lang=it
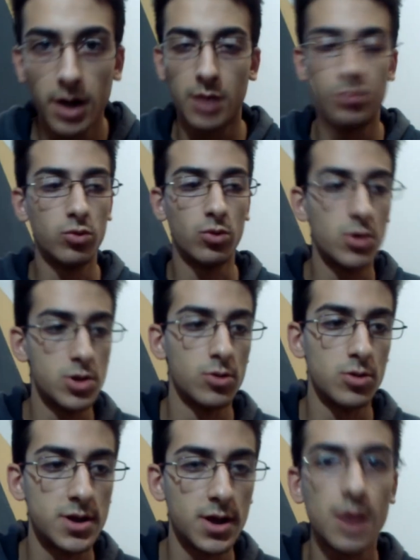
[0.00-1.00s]
che appunto questo
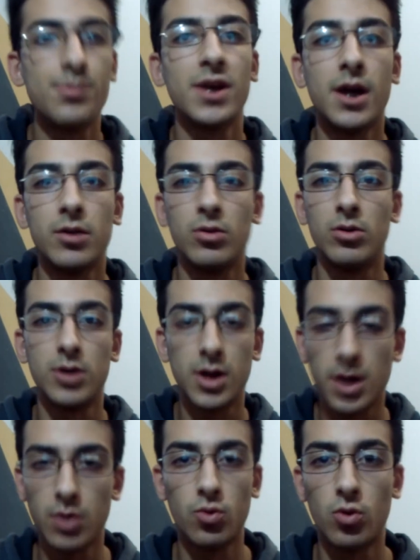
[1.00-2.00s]
sta capitando
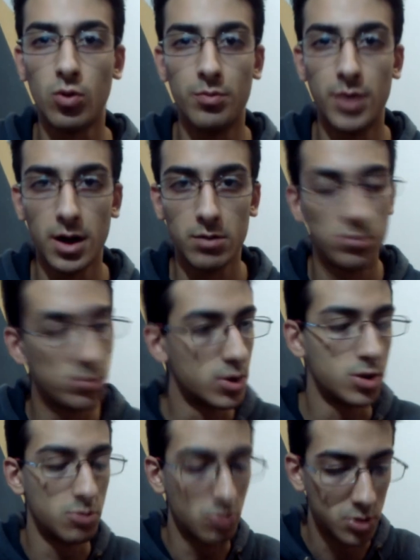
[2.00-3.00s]
in Europa,
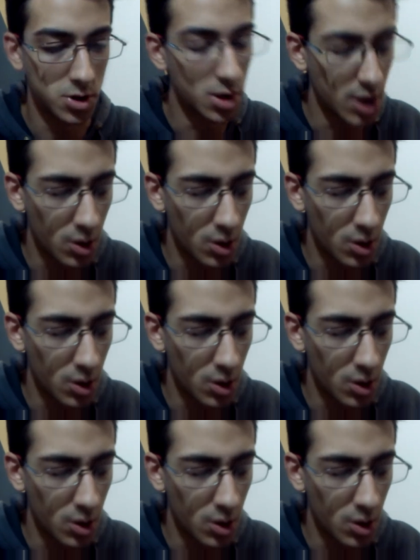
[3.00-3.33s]
diciamo così in